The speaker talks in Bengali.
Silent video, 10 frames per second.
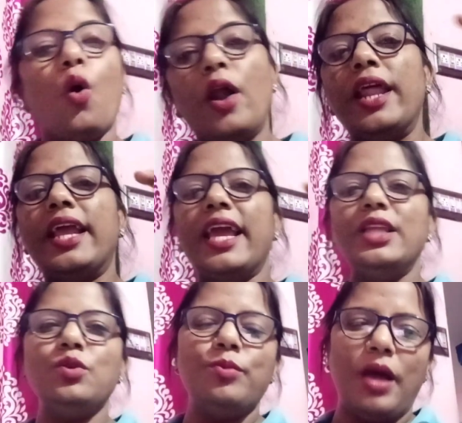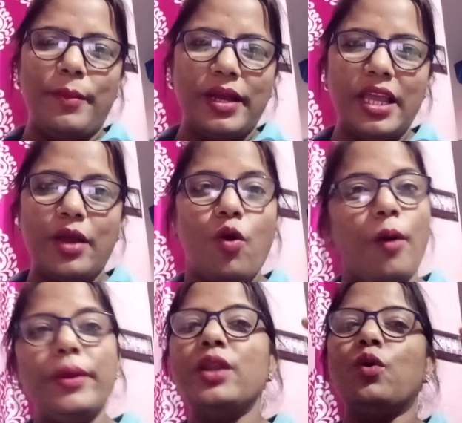অনেকেই তোমরা আমাকে
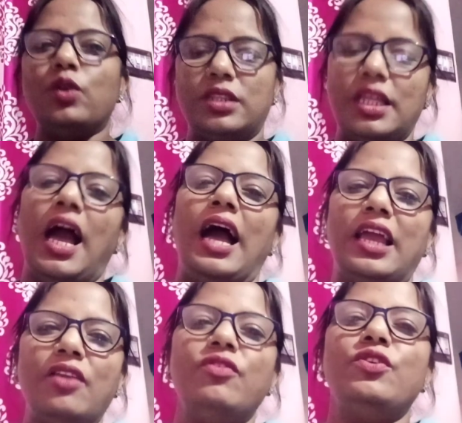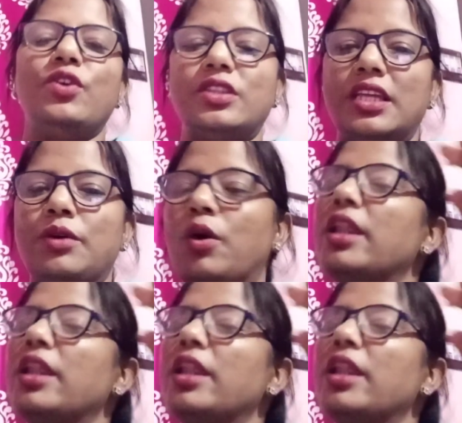কমেন্ট করতে আগের ভিডিওতে